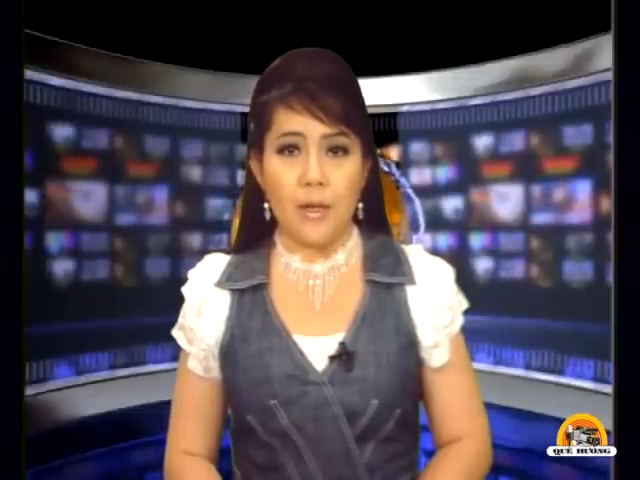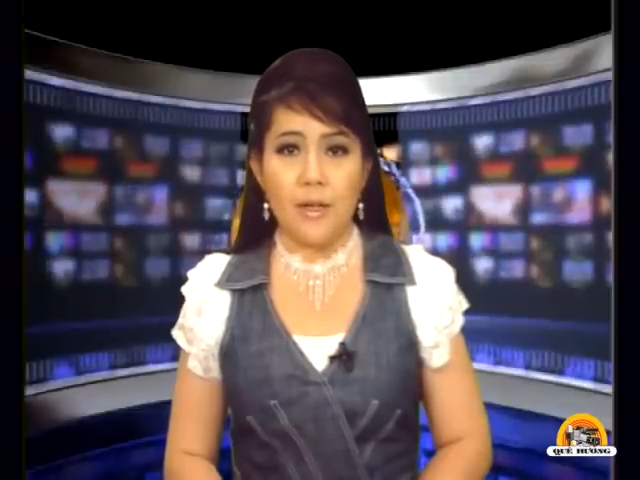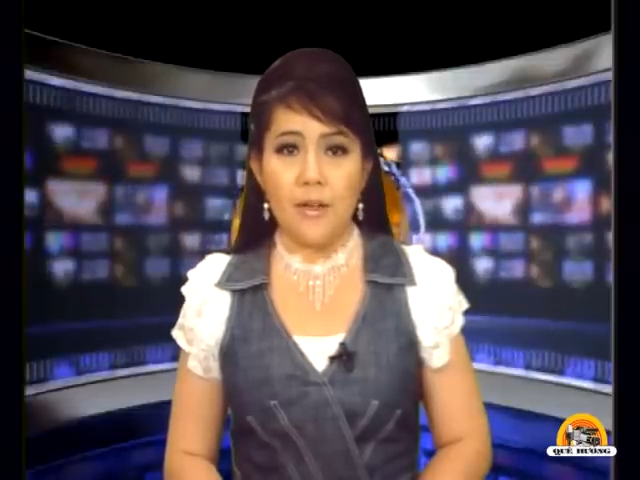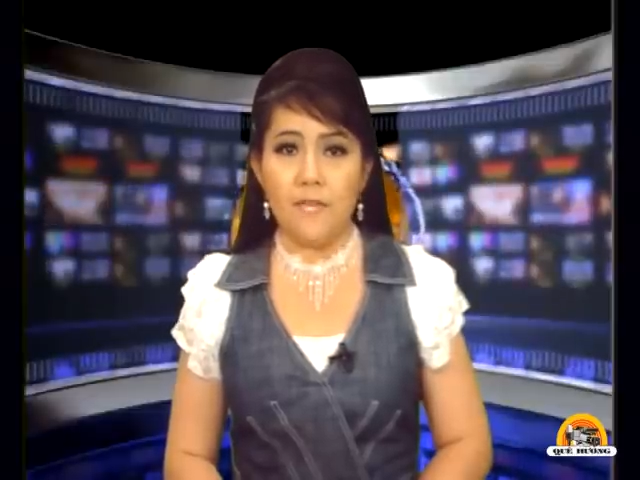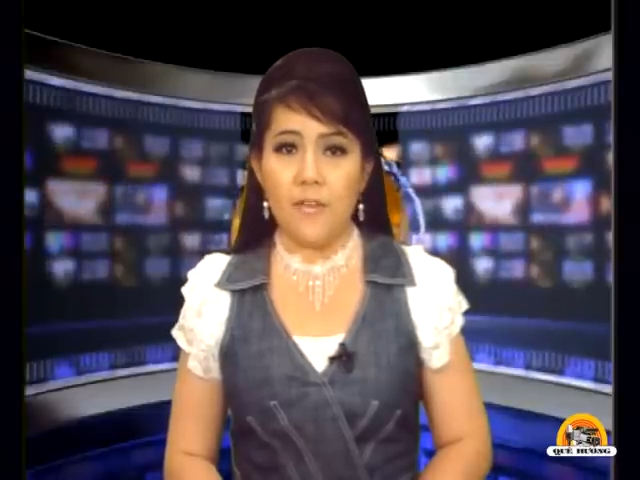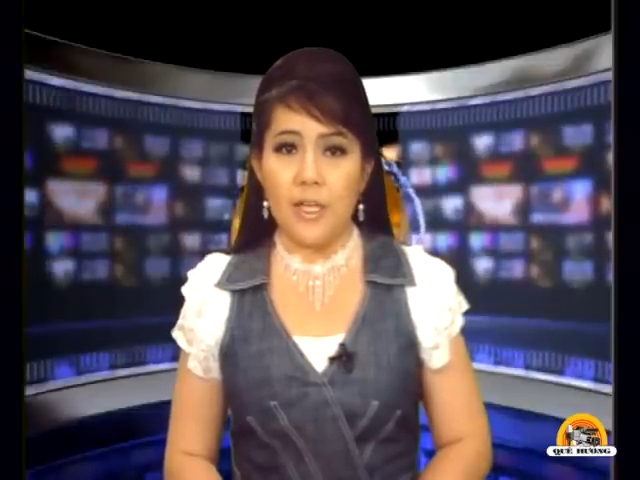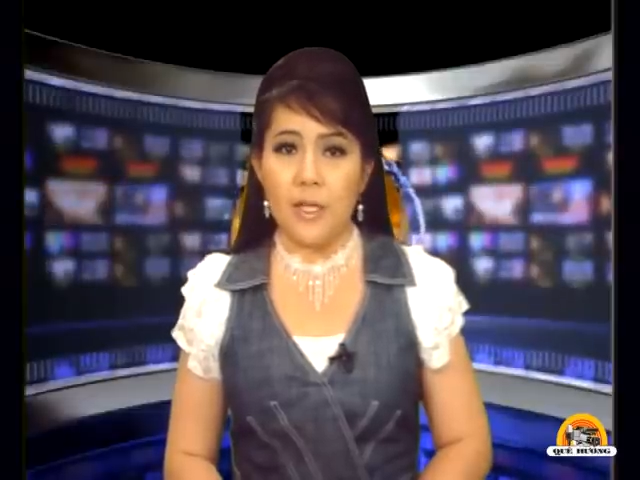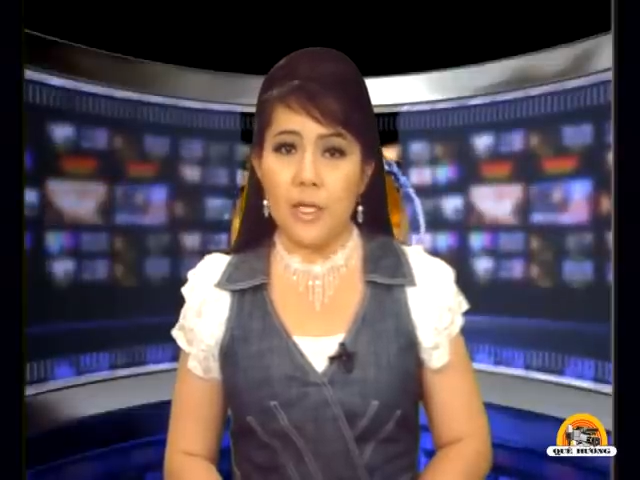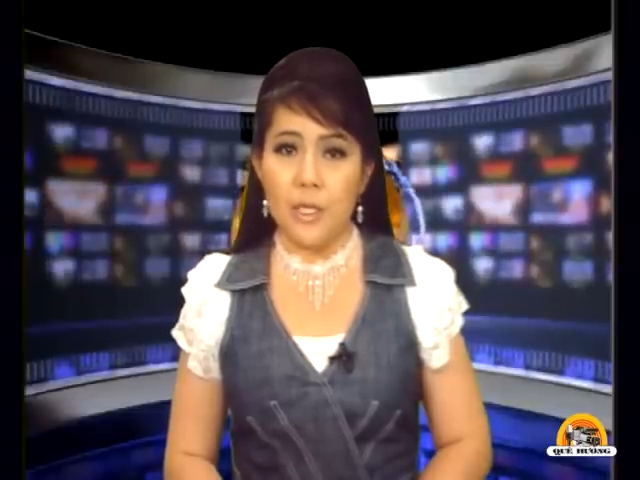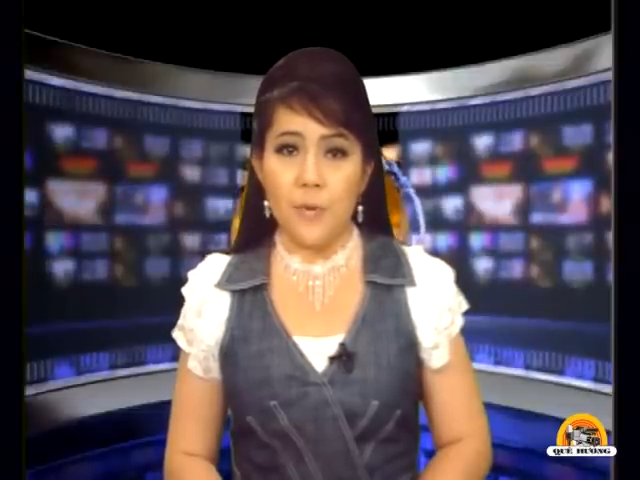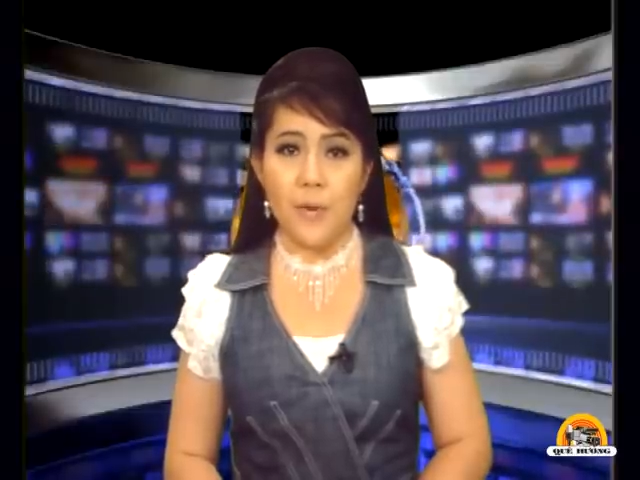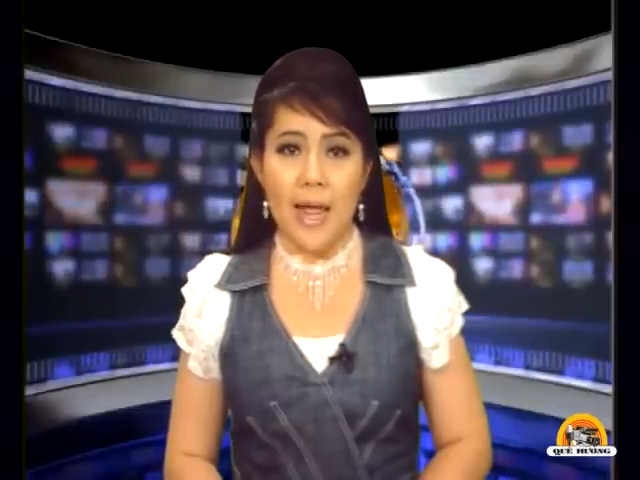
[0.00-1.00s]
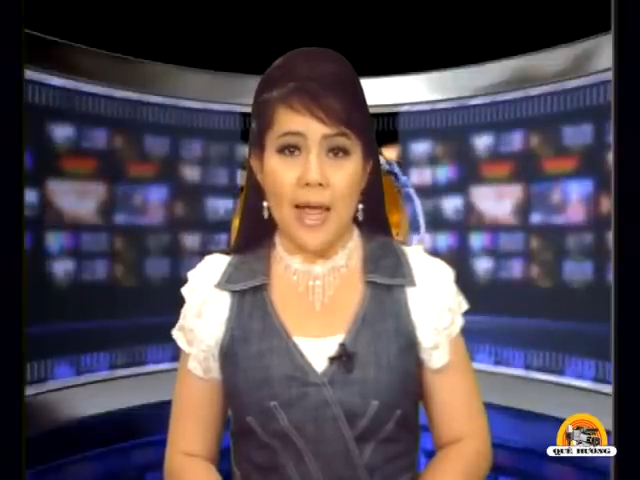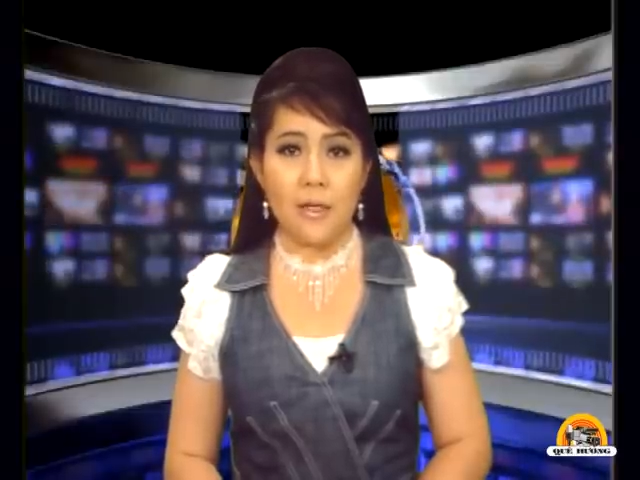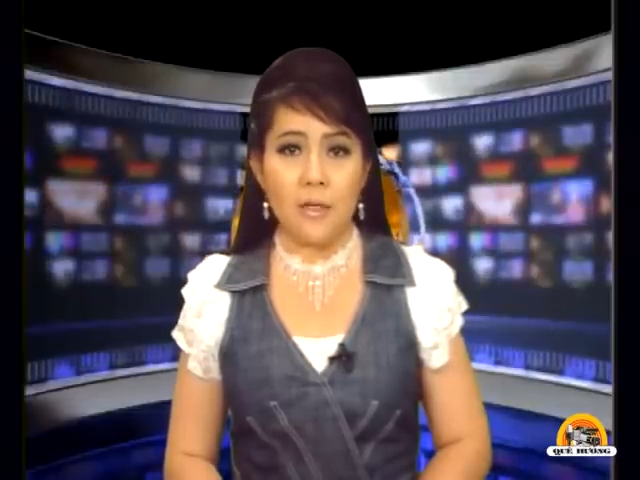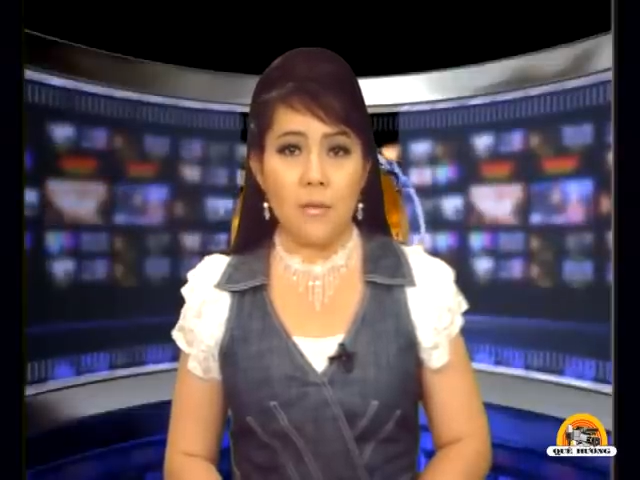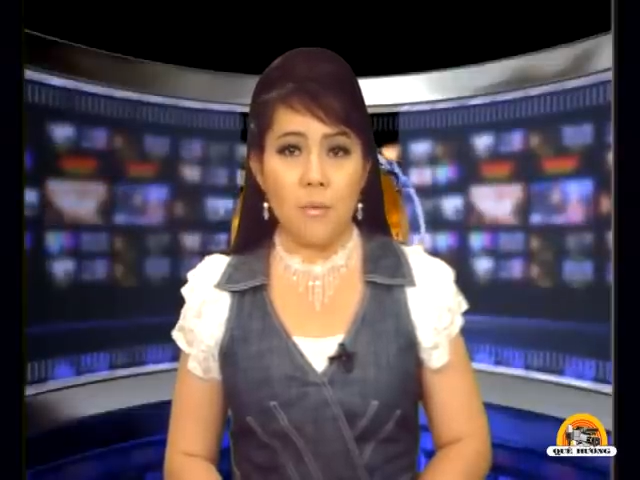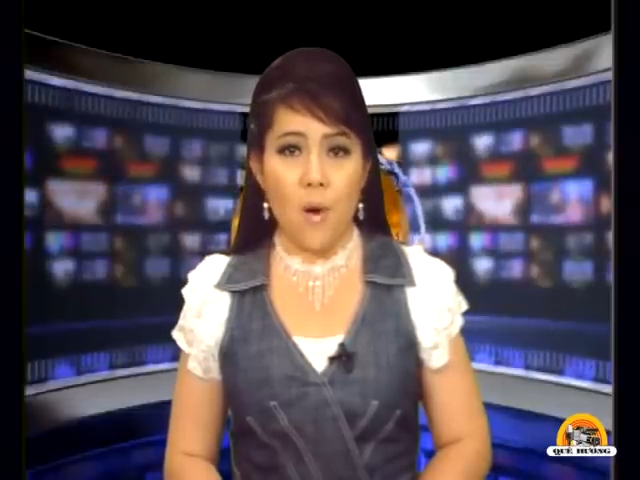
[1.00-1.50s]
Đơn vị cứu nạn
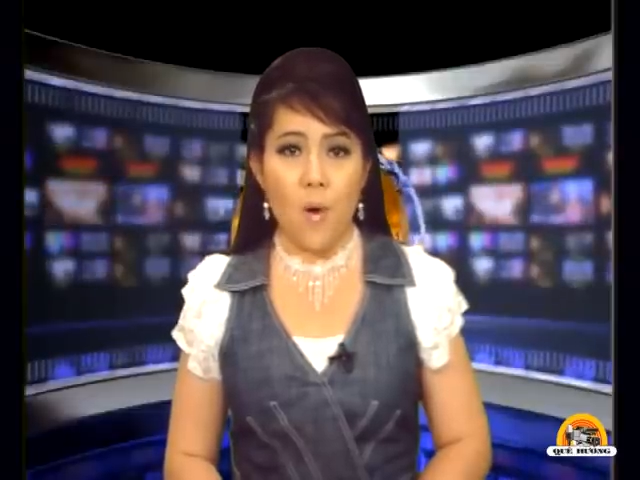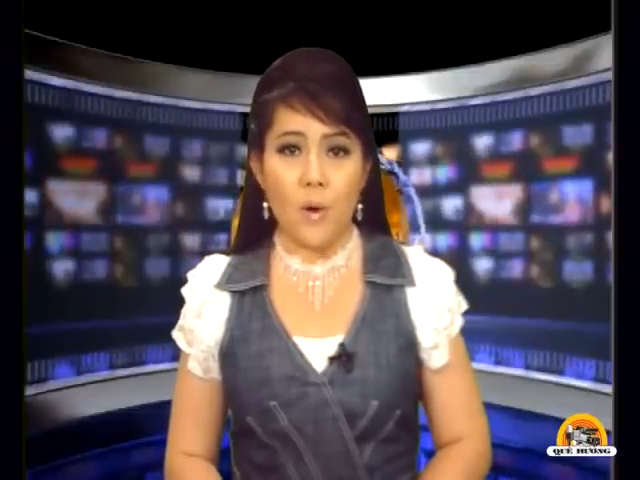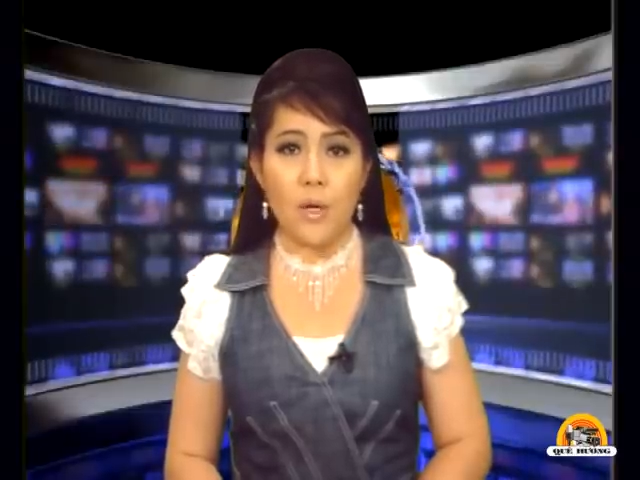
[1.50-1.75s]
đường bộ